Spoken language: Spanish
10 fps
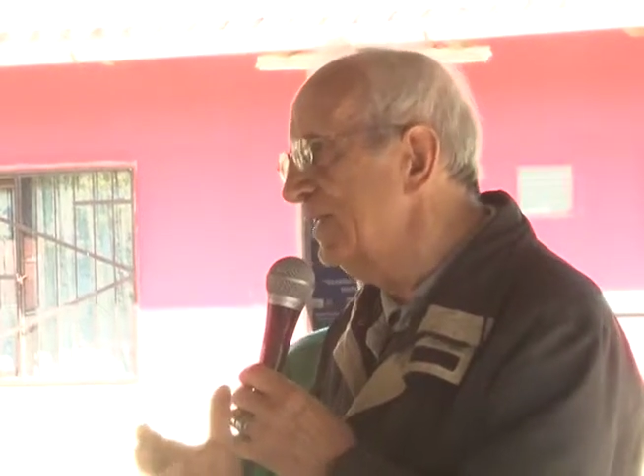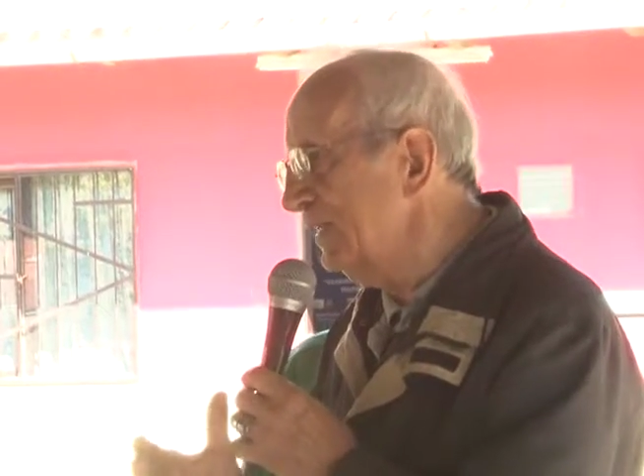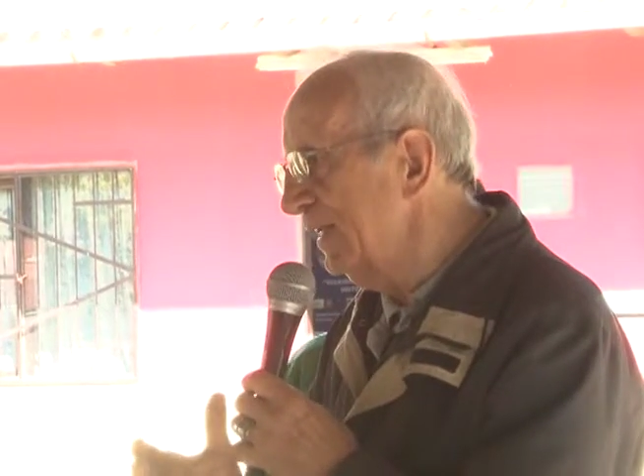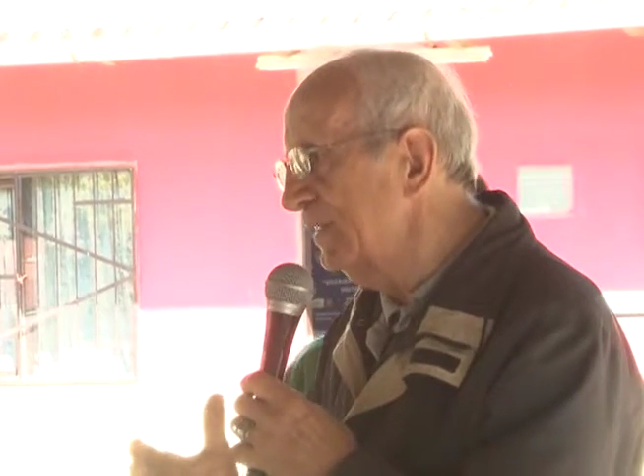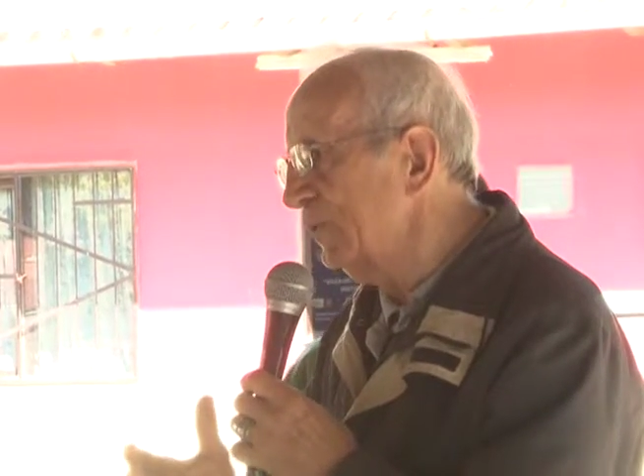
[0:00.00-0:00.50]

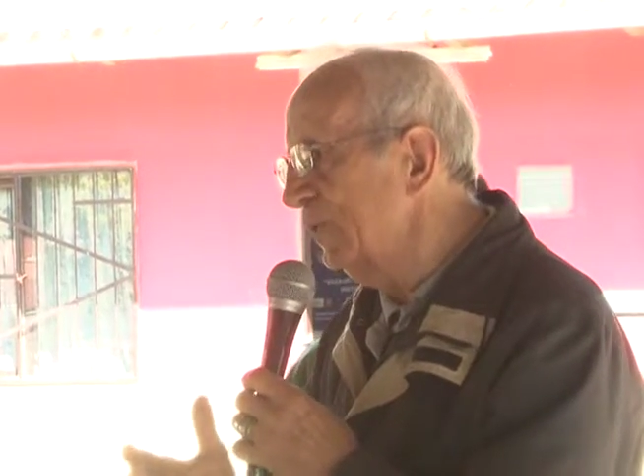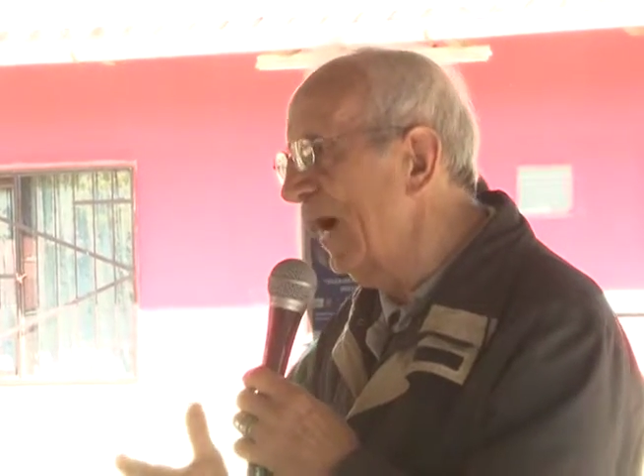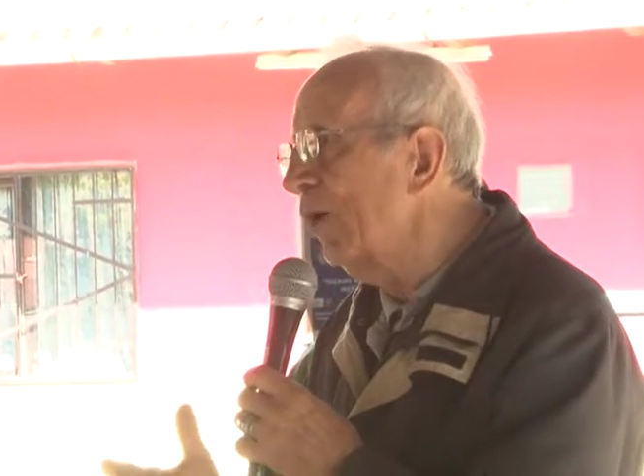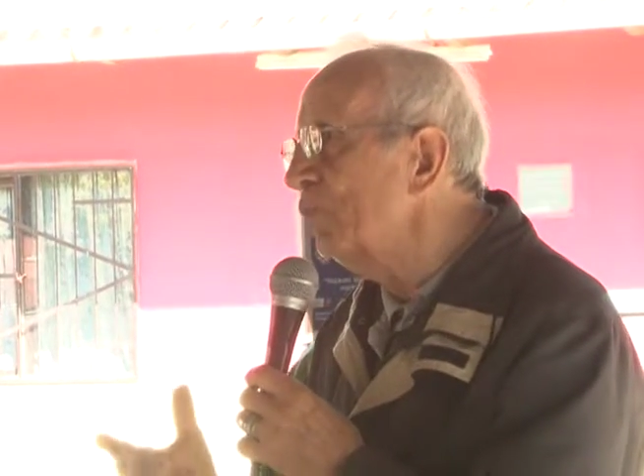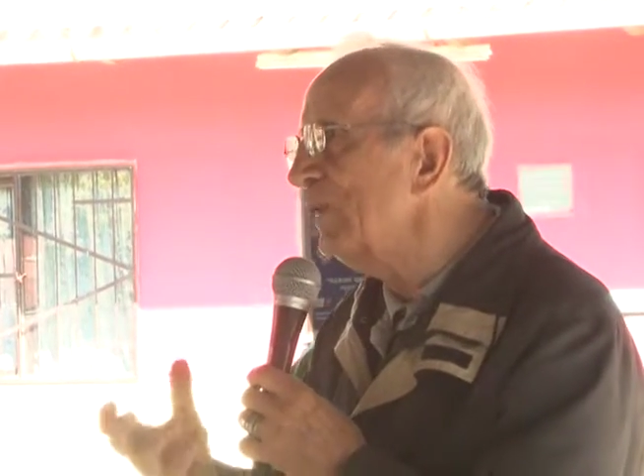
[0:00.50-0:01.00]
es
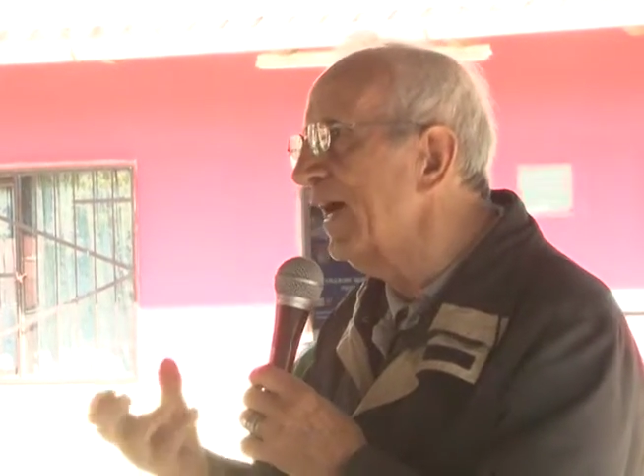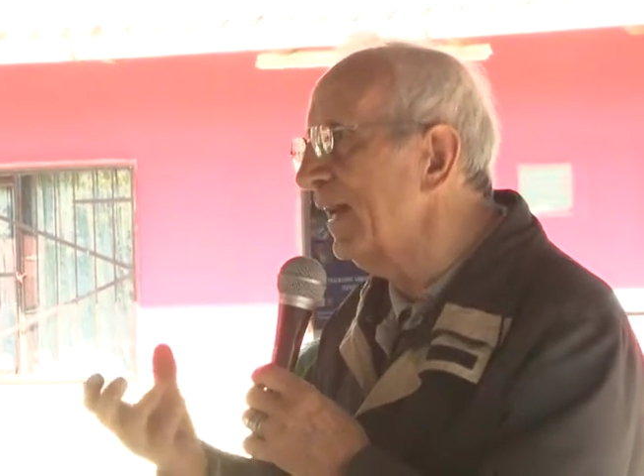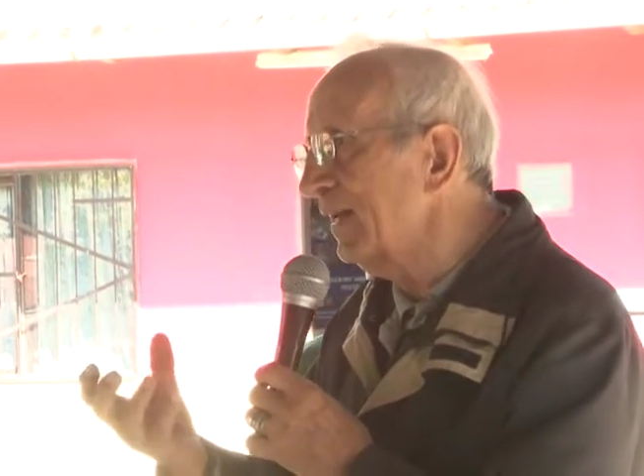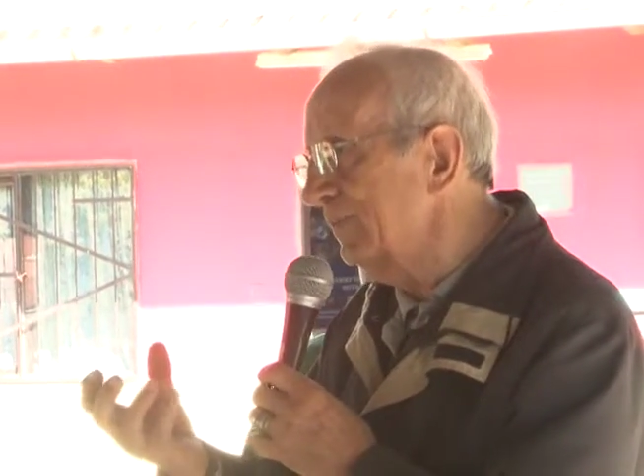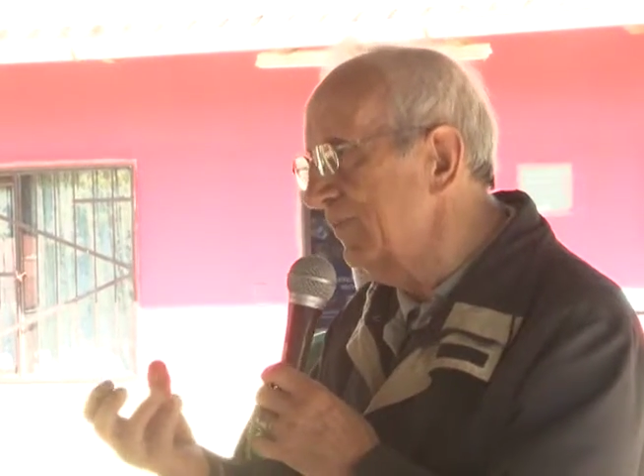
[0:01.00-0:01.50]
esto,
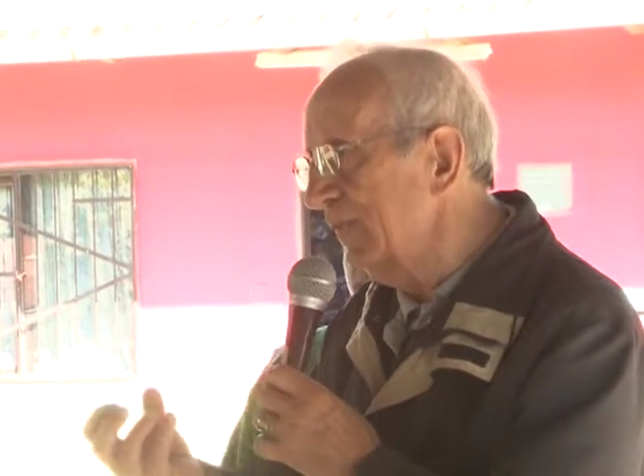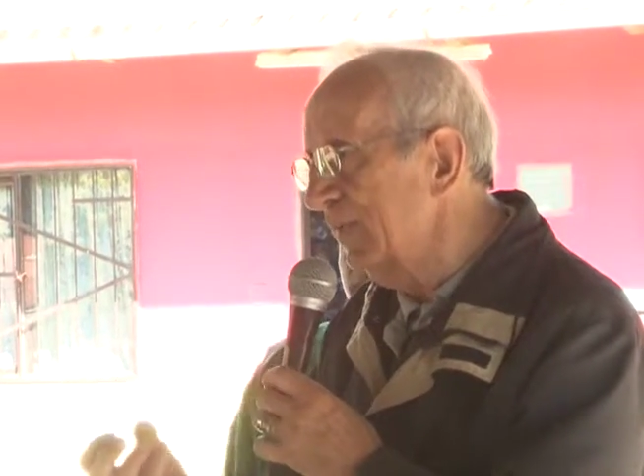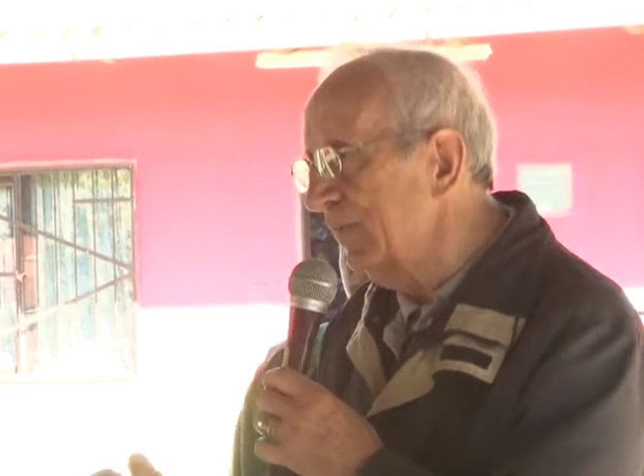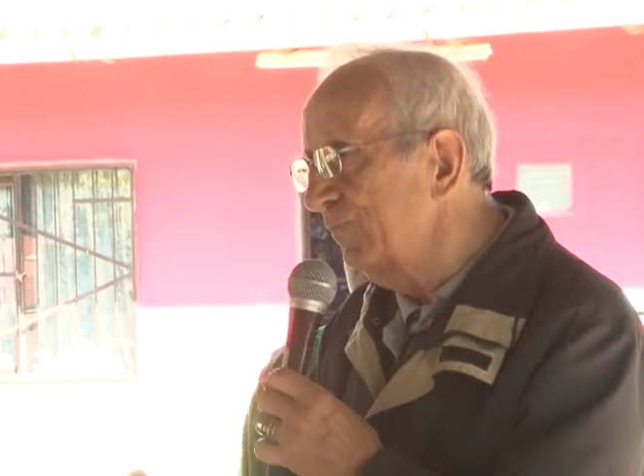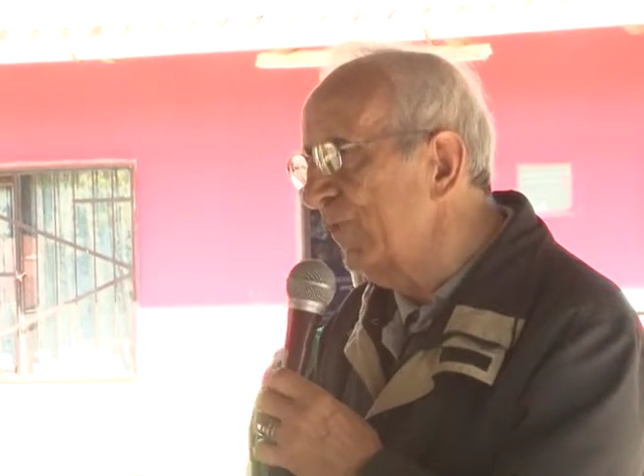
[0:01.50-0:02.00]
aunar
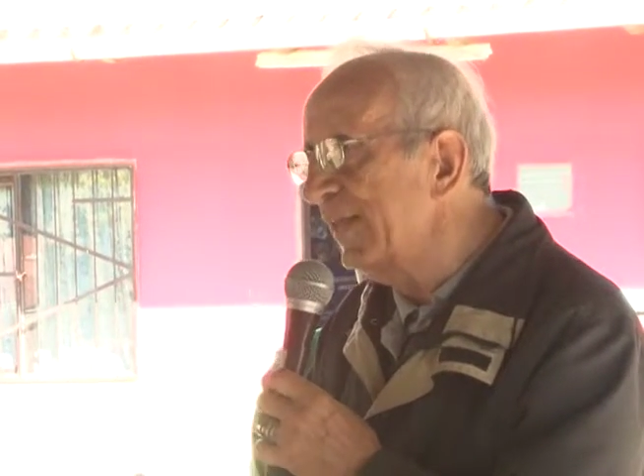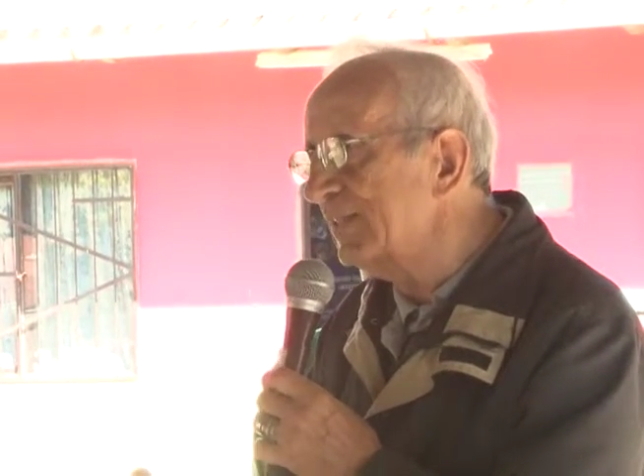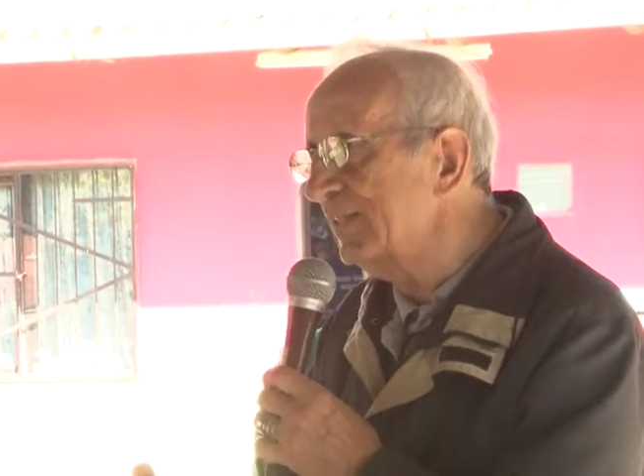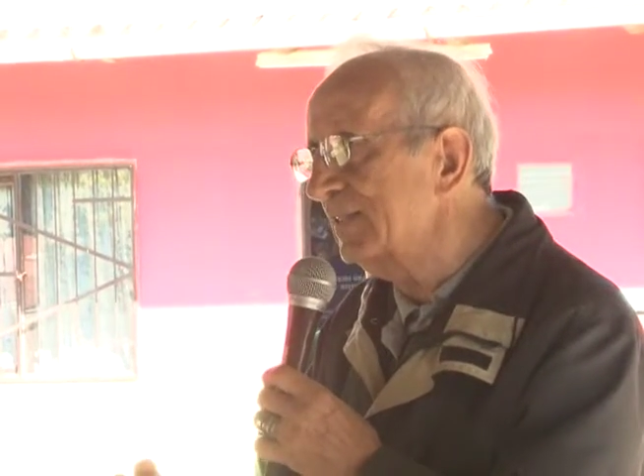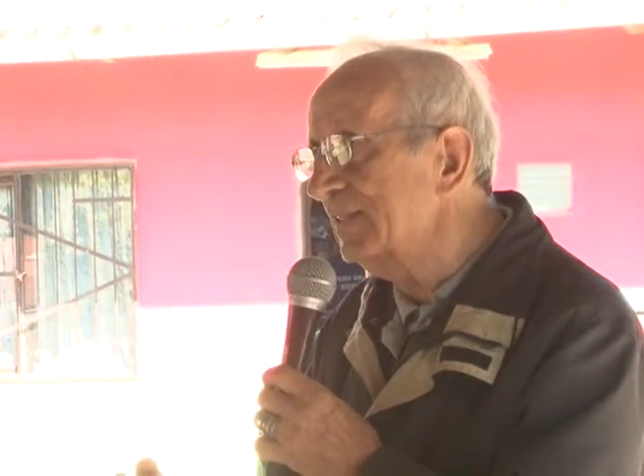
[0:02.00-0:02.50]

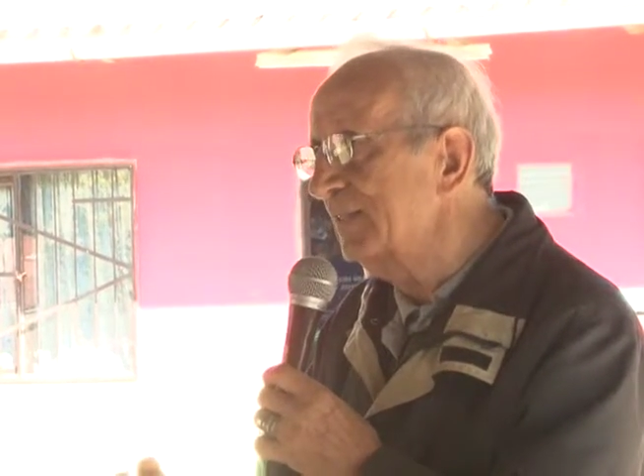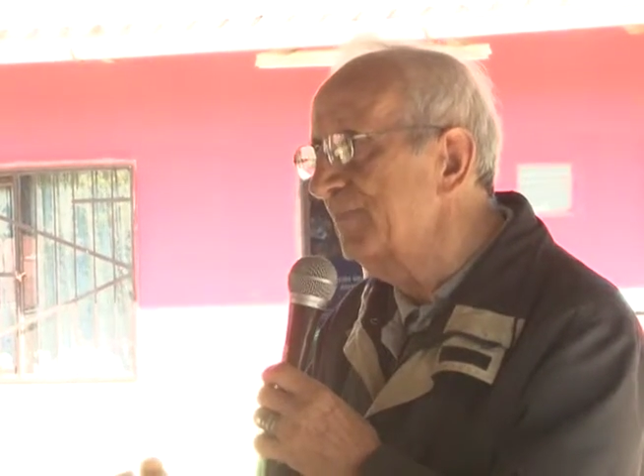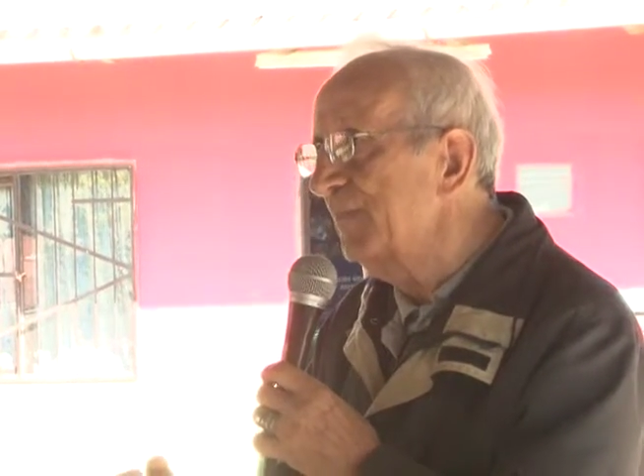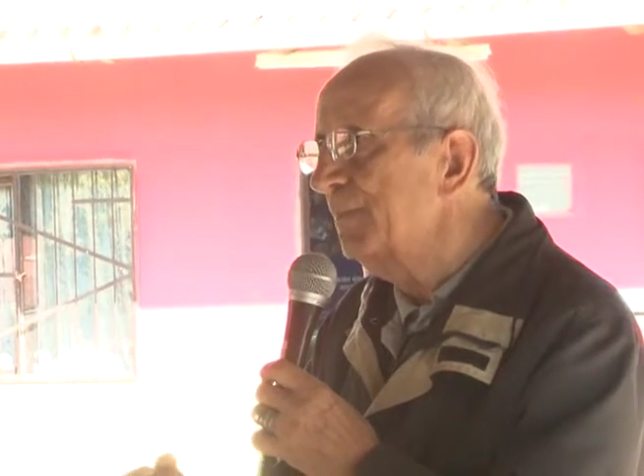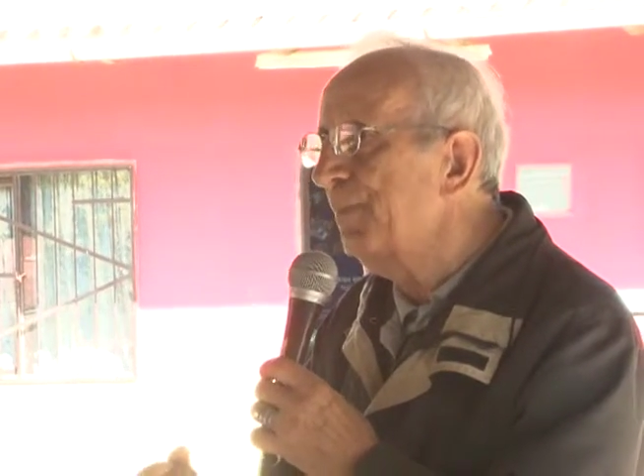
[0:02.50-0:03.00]
fuerzas